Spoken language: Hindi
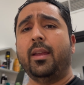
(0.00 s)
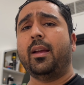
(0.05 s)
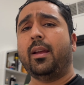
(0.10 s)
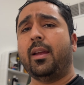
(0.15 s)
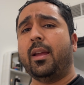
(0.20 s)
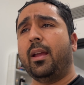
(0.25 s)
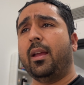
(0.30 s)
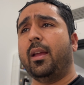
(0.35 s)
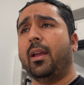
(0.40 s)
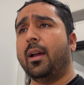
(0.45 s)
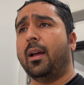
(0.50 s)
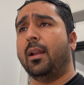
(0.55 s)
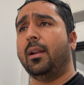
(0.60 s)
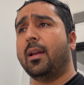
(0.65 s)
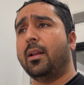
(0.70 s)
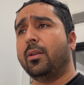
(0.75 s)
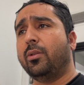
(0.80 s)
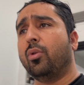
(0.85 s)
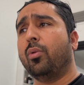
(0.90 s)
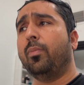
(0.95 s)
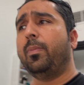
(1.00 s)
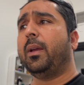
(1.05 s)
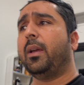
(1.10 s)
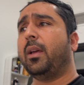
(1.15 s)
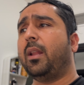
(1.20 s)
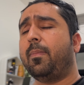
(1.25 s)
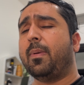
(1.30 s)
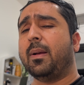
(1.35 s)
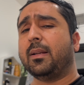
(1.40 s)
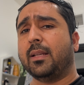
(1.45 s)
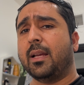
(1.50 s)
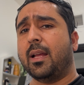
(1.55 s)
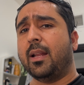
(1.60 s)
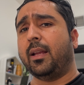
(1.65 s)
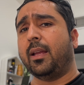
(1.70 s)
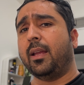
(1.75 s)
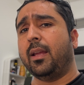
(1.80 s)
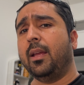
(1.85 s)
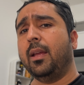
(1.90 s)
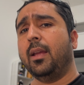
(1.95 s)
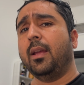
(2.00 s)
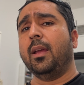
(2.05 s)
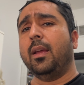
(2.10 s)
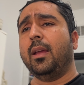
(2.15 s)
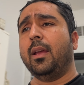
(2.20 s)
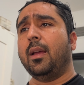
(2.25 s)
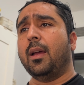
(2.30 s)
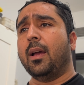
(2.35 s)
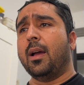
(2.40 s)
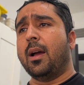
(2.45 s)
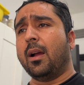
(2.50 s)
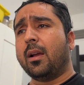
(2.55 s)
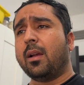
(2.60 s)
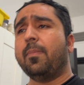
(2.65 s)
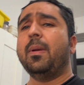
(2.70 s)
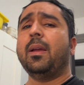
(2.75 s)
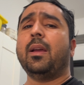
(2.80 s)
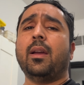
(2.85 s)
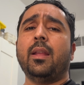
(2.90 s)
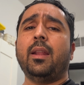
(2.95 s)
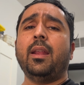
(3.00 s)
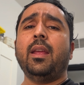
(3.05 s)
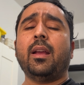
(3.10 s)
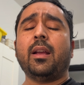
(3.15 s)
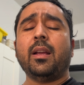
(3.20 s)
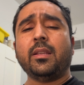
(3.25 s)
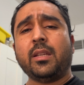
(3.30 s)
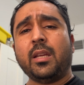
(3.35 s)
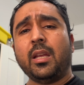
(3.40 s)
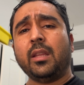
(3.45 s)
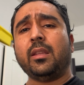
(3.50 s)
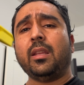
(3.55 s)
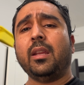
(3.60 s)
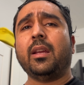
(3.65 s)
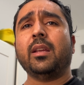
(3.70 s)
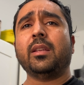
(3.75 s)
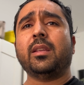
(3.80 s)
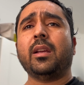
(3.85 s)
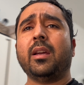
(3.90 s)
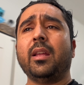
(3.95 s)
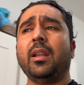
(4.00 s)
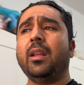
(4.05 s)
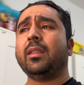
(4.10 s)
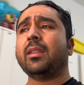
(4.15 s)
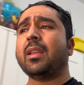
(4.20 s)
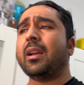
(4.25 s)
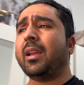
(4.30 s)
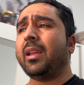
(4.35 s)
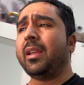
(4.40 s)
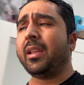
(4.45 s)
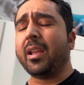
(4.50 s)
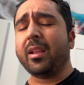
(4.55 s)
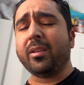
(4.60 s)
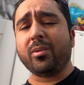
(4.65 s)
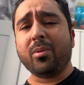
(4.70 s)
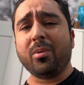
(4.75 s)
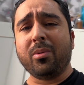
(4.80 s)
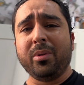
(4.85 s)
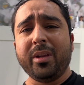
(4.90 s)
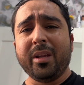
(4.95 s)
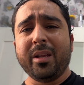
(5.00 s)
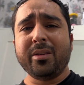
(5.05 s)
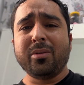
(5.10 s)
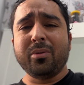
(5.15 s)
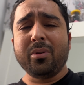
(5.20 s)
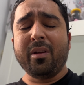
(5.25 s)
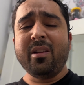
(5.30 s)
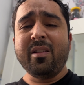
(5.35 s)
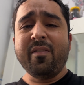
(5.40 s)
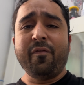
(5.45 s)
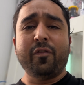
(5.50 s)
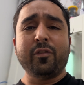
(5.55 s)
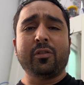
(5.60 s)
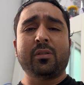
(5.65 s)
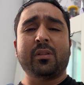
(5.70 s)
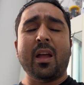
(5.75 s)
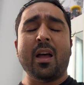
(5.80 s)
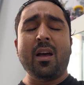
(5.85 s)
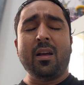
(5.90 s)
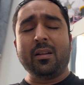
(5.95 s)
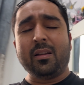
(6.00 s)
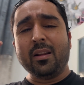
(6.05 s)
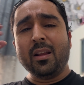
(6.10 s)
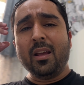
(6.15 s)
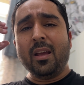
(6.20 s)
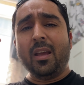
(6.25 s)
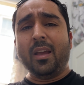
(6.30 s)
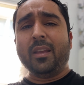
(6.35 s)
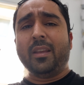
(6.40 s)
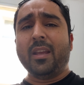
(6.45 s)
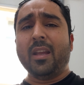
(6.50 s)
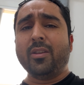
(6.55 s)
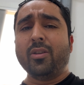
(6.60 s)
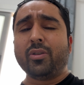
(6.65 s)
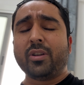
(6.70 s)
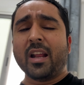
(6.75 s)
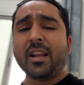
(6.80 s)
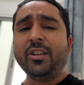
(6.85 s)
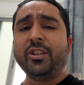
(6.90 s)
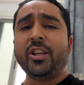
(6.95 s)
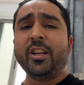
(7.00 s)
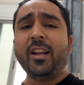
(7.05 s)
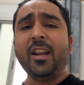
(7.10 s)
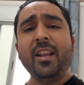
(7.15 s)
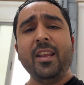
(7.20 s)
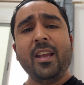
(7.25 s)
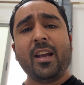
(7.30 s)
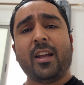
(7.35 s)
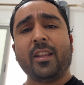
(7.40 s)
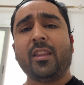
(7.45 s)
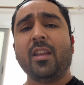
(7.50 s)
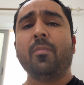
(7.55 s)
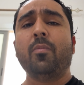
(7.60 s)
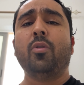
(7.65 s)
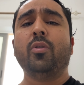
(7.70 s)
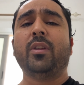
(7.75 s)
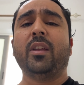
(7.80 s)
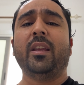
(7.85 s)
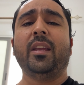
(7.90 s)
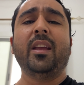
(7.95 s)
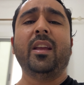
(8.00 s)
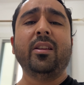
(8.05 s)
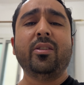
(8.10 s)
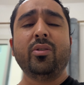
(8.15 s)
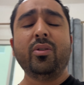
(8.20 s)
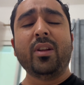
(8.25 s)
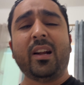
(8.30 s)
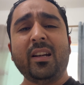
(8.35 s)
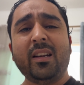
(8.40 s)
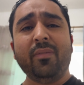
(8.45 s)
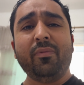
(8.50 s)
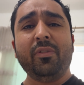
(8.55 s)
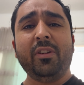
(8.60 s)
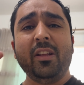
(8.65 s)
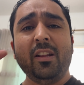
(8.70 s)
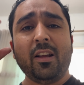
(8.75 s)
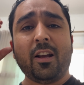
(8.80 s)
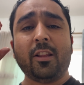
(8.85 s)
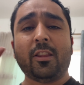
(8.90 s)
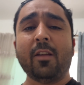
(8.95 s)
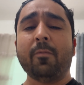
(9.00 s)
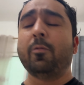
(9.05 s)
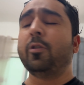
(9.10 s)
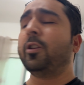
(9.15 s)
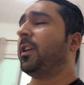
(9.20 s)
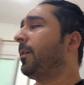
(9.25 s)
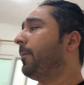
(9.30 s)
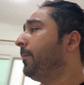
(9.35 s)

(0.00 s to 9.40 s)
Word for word: है कि अल्लाह जो भी करे पाकिस्तान के हक में करे एक अच्छे तरीके से करे ताकि ये जो ये जो है ना फुसाहत ये जो टेंशन है ना ये ख़त्म हो जाए ये जो नेगेटिविटी है ना ख़त्म हो जाए